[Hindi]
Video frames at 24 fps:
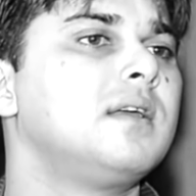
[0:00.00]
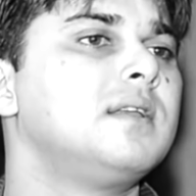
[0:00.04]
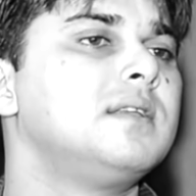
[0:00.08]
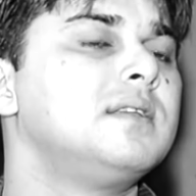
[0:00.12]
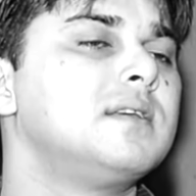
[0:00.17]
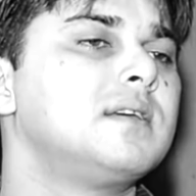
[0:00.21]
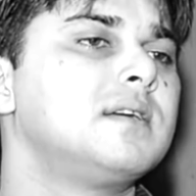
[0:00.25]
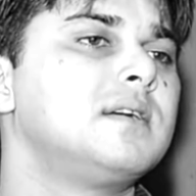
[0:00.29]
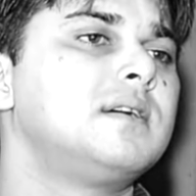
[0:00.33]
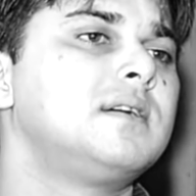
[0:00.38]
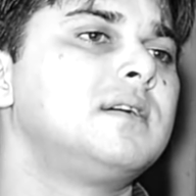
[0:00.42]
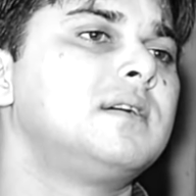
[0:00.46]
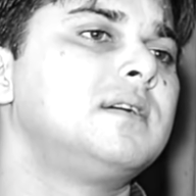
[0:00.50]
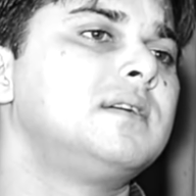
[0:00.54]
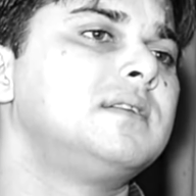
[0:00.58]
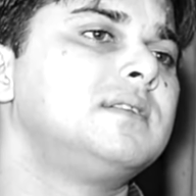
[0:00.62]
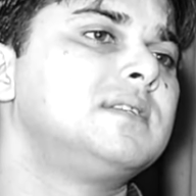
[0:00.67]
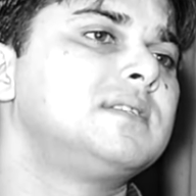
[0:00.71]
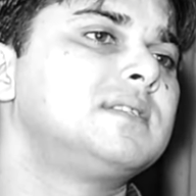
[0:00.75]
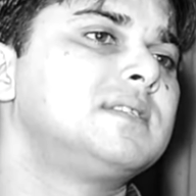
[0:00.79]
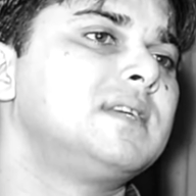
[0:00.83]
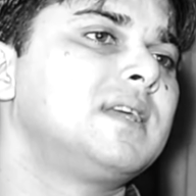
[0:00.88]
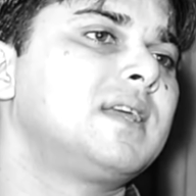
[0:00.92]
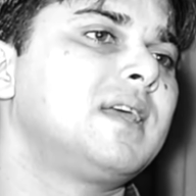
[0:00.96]

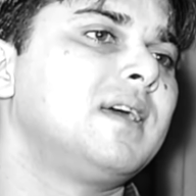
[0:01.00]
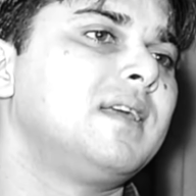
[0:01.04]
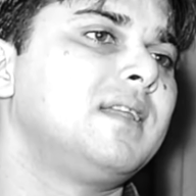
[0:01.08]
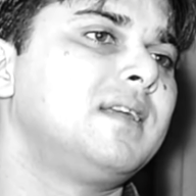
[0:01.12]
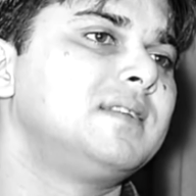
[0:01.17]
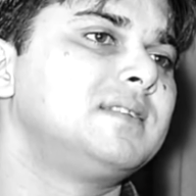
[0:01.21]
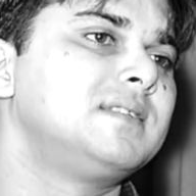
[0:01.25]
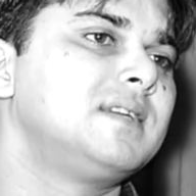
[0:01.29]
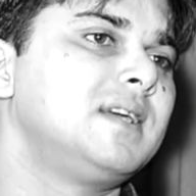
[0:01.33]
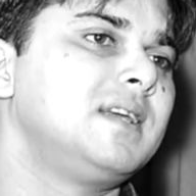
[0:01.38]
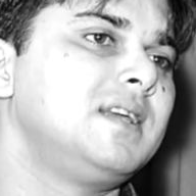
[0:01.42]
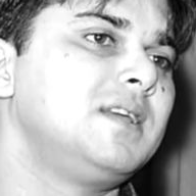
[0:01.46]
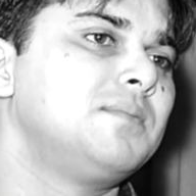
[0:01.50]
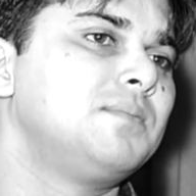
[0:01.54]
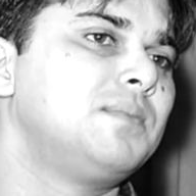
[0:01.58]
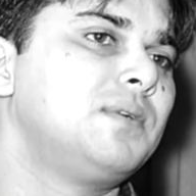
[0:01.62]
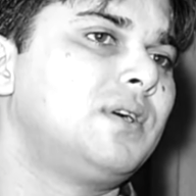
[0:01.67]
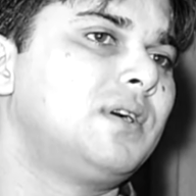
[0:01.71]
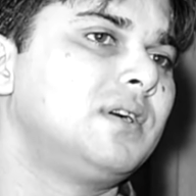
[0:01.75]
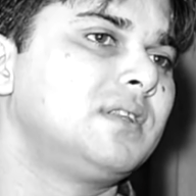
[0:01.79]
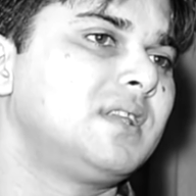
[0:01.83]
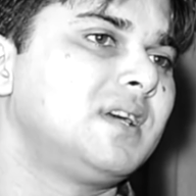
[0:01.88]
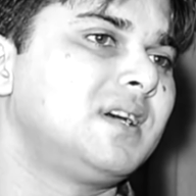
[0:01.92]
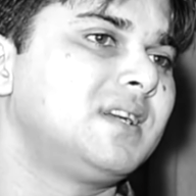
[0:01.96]
जिसे कहना चाहिए
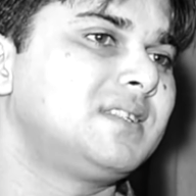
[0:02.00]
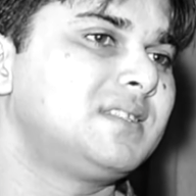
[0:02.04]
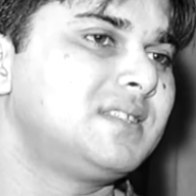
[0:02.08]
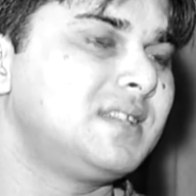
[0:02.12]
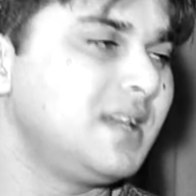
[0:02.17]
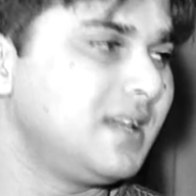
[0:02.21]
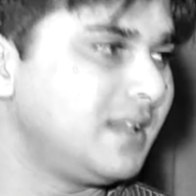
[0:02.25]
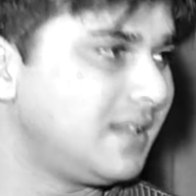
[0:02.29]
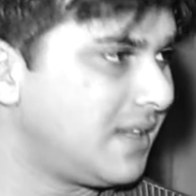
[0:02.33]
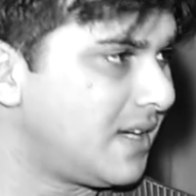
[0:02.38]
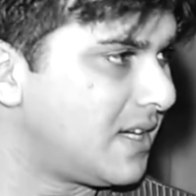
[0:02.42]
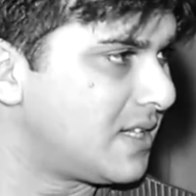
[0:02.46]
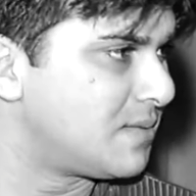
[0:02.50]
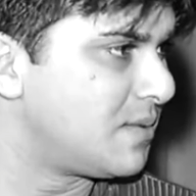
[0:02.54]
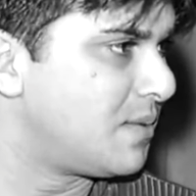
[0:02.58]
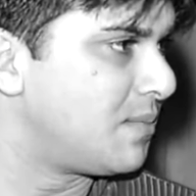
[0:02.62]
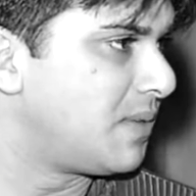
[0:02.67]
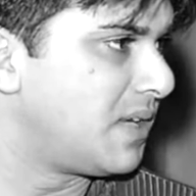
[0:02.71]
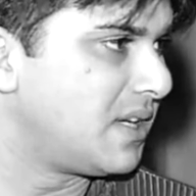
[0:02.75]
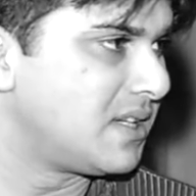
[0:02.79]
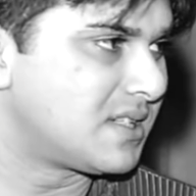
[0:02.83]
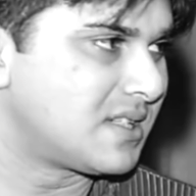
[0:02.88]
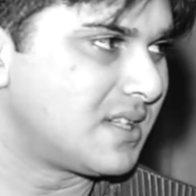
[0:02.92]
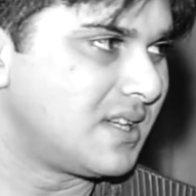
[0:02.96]
बहुत अच्छे अंदाज में
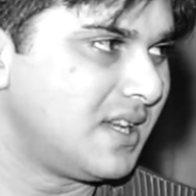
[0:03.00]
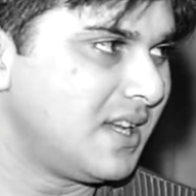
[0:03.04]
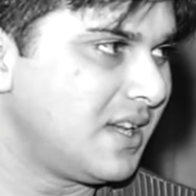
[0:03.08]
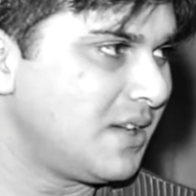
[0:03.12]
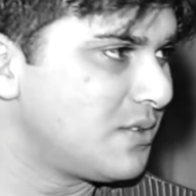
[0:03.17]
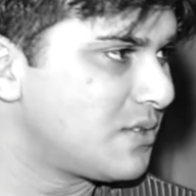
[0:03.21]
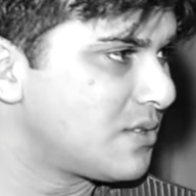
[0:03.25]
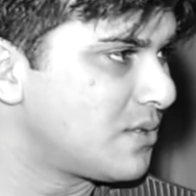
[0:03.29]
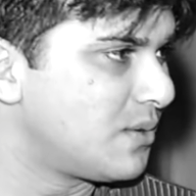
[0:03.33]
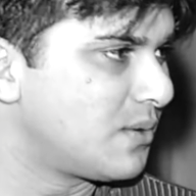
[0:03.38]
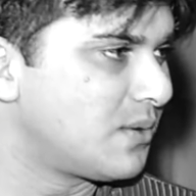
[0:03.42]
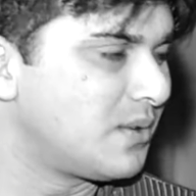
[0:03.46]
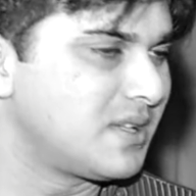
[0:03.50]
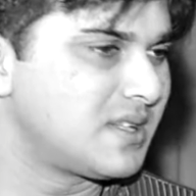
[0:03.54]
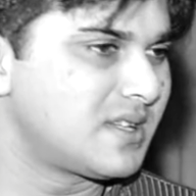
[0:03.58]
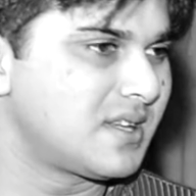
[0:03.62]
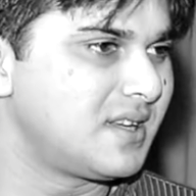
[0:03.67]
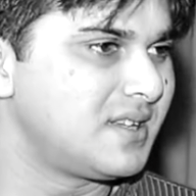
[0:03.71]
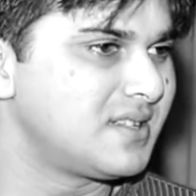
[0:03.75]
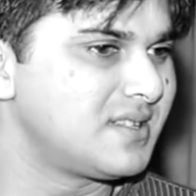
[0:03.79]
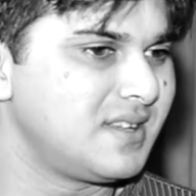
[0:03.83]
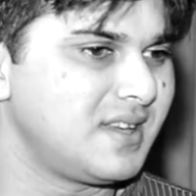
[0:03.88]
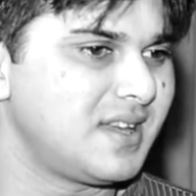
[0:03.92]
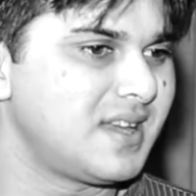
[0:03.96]
पेश किया है उसको
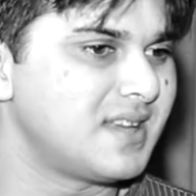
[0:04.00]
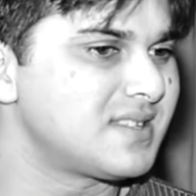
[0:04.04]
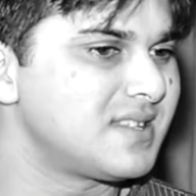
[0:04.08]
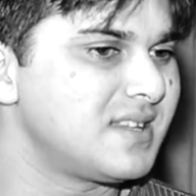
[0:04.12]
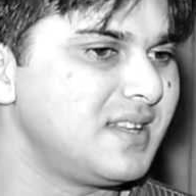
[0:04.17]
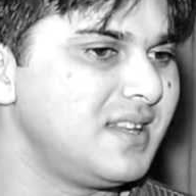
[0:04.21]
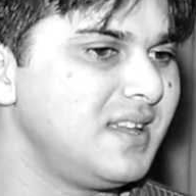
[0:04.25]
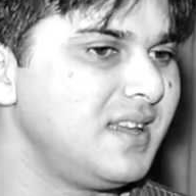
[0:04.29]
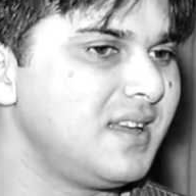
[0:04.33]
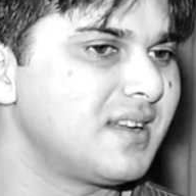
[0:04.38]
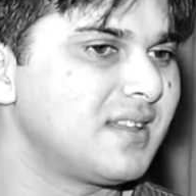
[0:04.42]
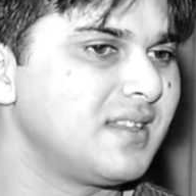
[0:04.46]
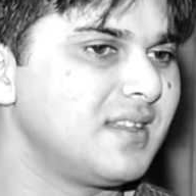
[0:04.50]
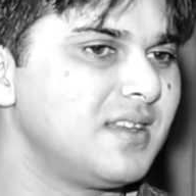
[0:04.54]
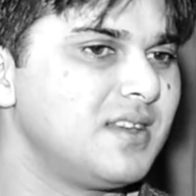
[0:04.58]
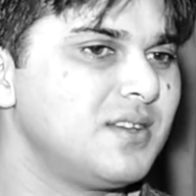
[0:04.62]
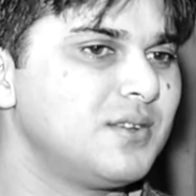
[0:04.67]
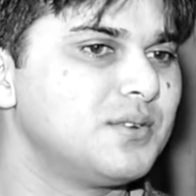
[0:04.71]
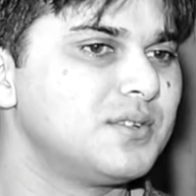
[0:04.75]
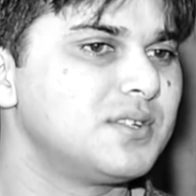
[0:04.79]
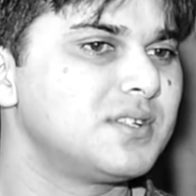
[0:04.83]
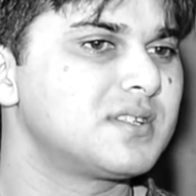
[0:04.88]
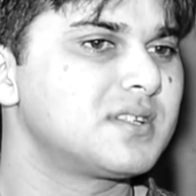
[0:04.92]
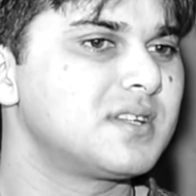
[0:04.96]
किसी ऐसा नहीं करने की
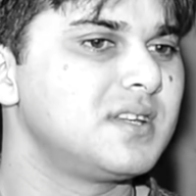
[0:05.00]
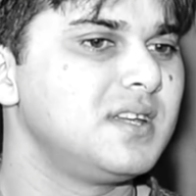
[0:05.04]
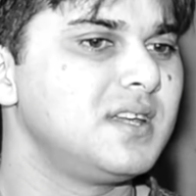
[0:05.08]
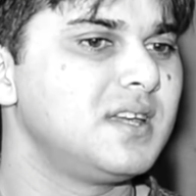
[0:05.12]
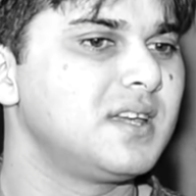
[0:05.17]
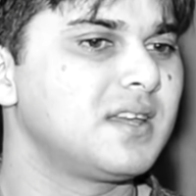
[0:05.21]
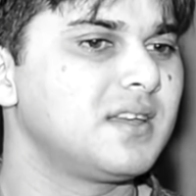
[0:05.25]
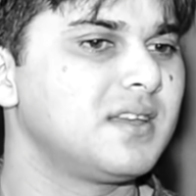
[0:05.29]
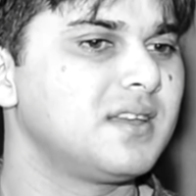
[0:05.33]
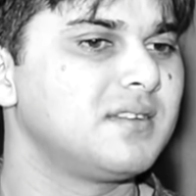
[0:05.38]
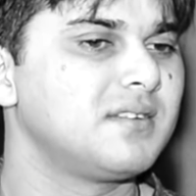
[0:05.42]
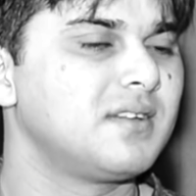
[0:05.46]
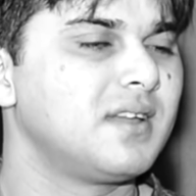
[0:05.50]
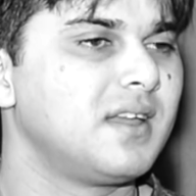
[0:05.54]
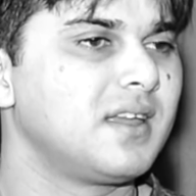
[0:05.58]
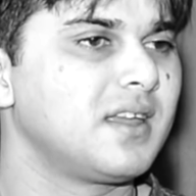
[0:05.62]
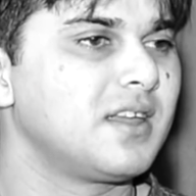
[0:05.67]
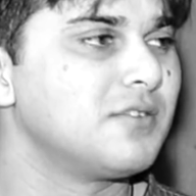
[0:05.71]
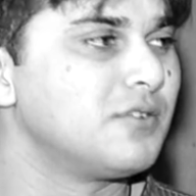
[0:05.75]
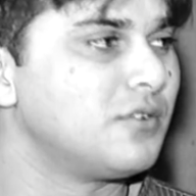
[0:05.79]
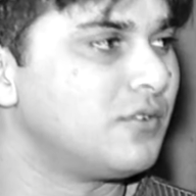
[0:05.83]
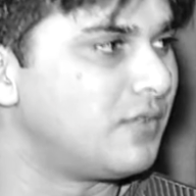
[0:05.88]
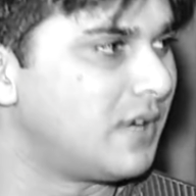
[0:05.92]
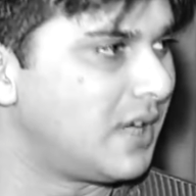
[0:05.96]
कोशिश की है कि
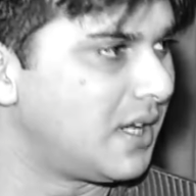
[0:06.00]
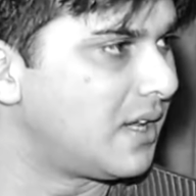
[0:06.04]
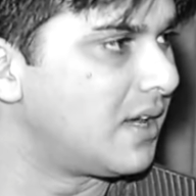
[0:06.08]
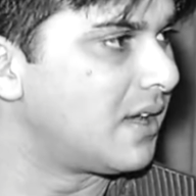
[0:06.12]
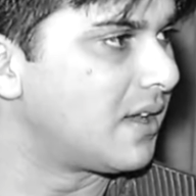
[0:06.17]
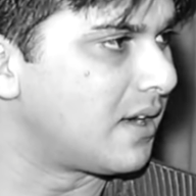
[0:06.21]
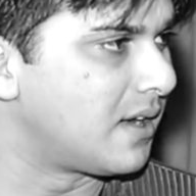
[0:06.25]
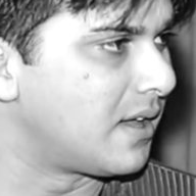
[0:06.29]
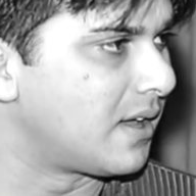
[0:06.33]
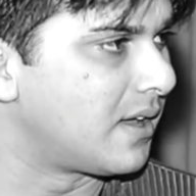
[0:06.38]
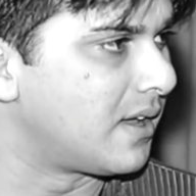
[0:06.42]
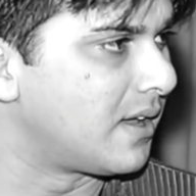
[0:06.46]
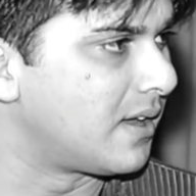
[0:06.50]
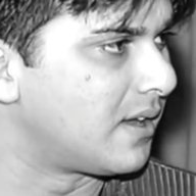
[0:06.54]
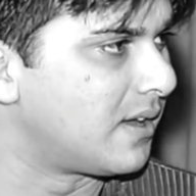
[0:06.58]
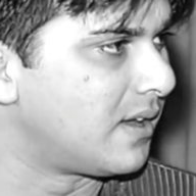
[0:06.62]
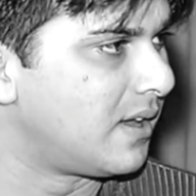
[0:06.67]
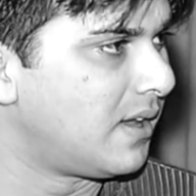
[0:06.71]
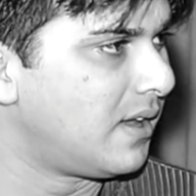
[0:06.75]
कि वो वलगर लगे